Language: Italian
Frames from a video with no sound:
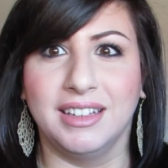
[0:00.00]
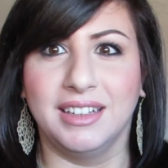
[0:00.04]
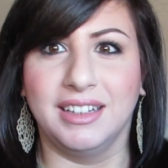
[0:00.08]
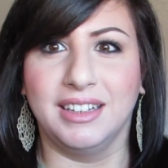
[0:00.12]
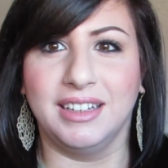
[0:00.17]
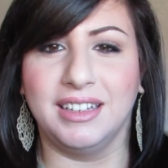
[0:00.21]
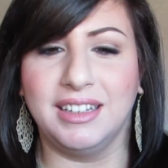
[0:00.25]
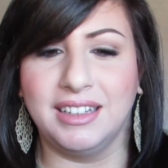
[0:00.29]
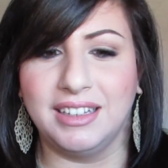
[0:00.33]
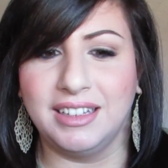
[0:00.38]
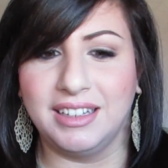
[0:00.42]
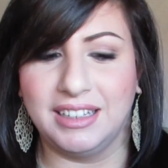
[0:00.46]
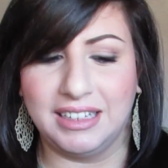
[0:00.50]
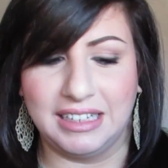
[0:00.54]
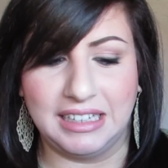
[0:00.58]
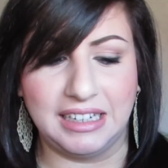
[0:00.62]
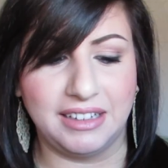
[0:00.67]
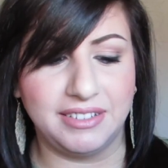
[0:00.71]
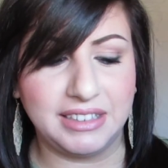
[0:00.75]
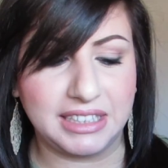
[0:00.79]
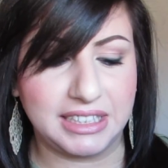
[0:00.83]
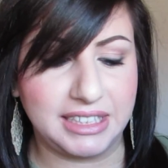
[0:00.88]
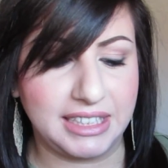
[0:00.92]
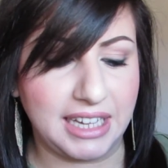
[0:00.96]
Ah,
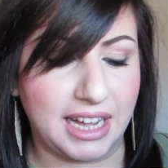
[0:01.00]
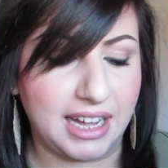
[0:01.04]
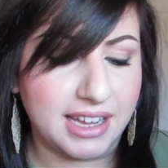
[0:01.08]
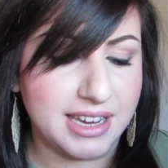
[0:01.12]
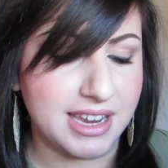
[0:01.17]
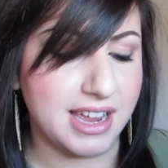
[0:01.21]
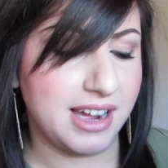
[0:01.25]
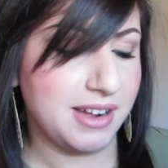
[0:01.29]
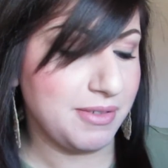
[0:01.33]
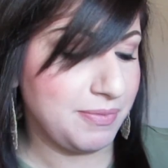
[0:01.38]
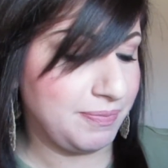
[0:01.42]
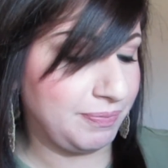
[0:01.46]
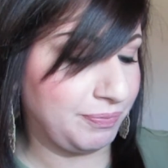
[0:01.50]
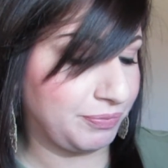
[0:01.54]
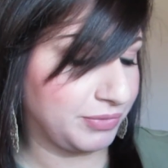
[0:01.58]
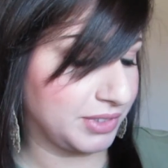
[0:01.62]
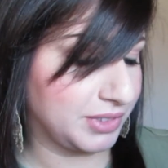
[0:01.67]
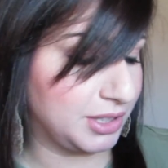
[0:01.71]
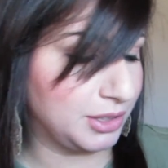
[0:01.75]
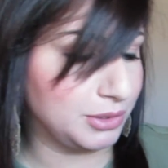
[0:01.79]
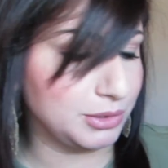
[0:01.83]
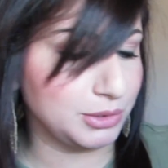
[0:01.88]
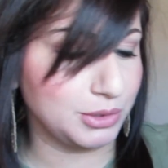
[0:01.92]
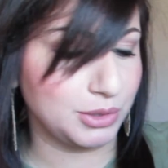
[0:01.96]
la vecchiaia
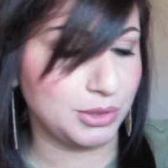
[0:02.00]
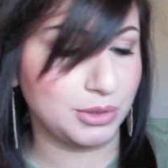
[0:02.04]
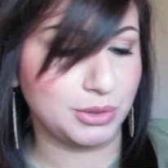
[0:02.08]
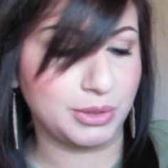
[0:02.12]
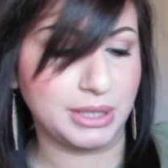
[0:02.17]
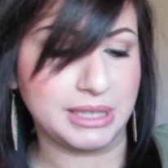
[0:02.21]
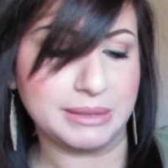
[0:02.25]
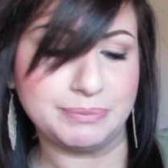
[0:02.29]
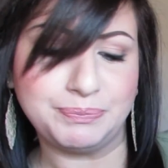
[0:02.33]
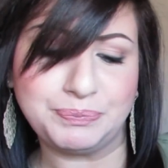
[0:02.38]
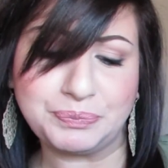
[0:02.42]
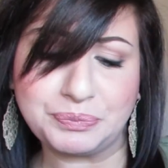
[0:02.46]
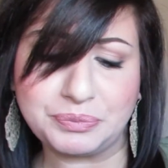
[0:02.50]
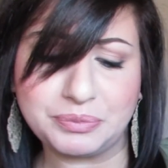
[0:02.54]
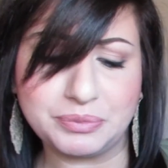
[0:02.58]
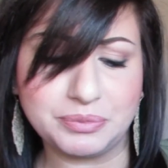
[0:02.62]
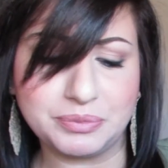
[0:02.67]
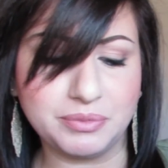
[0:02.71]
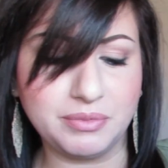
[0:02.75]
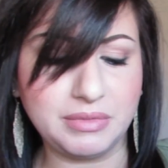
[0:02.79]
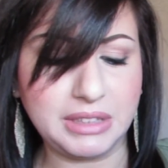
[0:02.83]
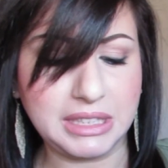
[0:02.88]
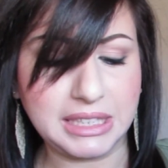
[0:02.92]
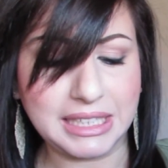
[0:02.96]
comunque
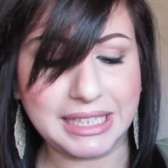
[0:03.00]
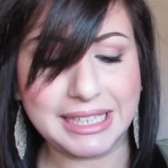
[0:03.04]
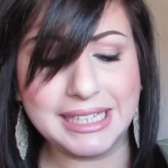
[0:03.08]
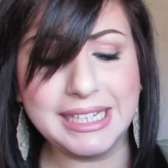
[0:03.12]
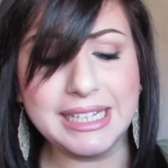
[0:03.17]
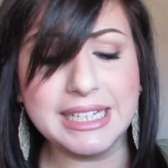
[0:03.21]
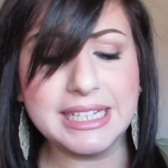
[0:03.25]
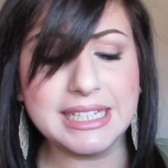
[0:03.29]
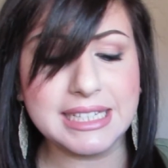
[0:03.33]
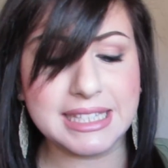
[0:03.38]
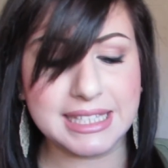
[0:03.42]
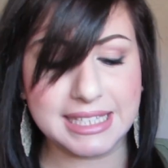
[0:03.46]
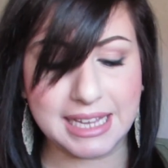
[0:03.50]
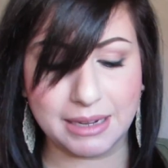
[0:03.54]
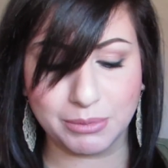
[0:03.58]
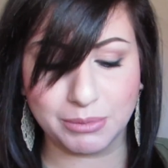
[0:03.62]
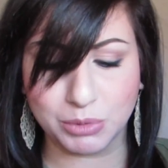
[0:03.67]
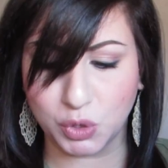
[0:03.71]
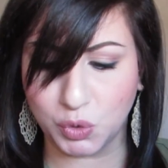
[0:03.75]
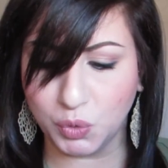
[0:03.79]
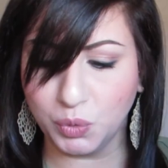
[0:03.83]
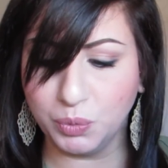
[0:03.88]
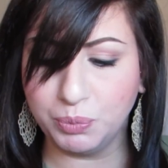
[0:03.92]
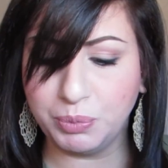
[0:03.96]
iniziamo
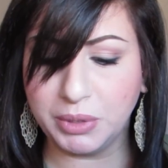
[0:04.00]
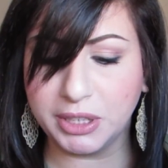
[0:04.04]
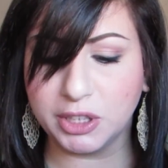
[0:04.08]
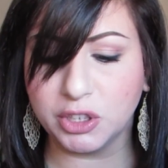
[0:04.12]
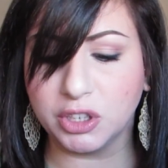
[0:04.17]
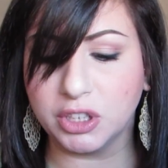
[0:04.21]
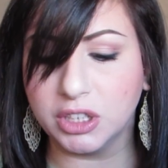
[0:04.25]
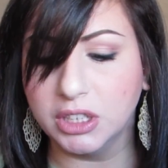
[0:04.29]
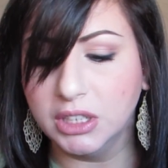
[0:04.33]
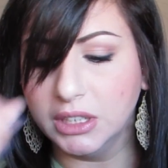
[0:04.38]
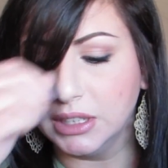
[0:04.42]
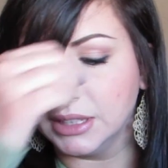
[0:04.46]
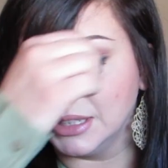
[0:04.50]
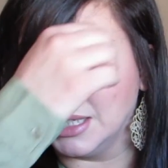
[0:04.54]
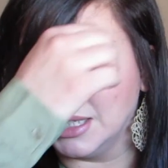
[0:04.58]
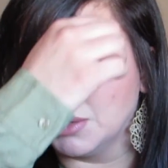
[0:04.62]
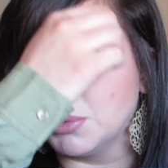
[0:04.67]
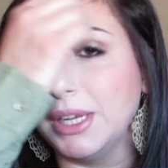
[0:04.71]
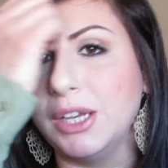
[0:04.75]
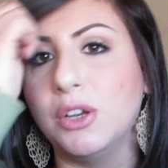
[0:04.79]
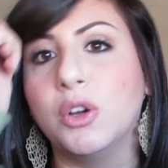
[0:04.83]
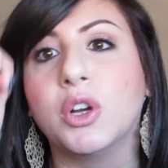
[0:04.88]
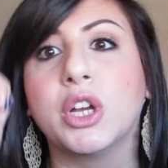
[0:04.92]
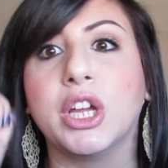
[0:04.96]
subito da
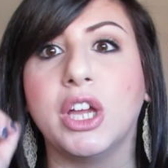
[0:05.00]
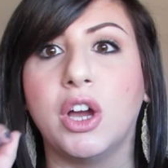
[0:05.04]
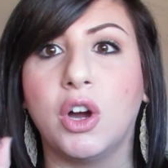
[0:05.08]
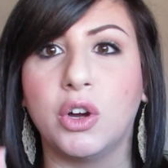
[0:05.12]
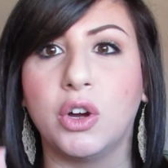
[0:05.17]
quello che ho